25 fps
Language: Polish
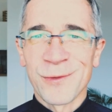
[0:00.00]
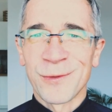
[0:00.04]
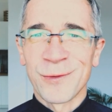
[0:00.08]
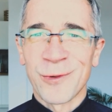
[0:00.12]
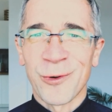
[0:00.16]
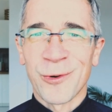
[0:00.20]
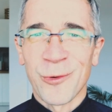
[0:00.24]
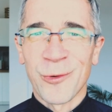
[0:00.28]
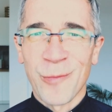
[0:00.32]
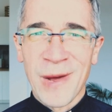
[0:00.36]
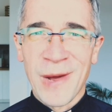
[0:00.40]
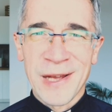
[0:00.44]

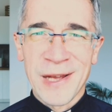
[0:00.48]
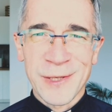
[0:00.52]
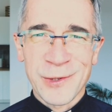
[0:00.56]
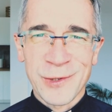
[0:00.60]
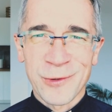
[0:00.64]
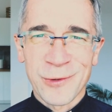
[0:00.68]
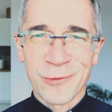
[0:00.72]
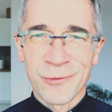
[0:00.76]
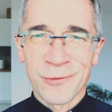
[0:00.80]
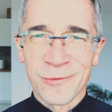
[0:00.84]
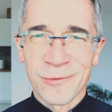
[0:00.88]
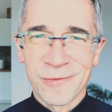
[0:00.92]
którą ma, z
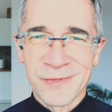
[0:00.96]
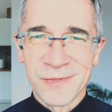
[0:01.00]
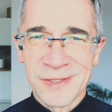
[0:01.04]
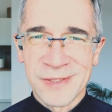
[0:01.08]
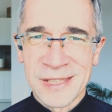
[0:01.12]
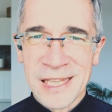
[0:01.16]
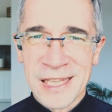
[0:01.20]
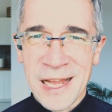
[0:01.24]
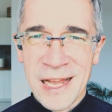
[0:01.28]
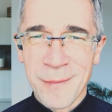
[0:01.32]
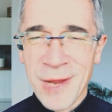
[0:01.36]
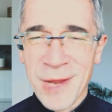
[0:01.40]
tą
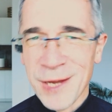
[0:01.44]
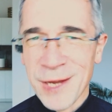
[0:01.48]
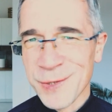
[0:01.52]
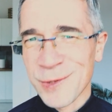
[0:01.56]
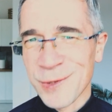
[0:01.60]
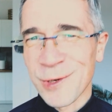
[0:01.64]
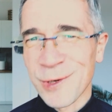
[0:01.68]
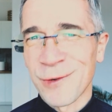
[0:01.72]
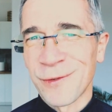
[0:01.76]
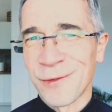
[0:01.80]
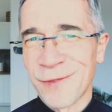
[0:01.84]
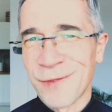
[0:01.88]

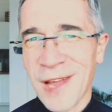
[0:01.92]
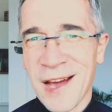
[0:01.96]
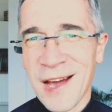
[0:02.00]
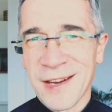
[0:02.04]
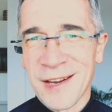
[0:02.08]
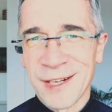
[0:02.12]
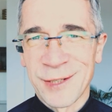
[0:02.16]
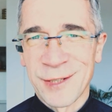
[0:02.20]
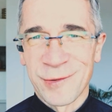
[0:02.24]
namiastką wiary,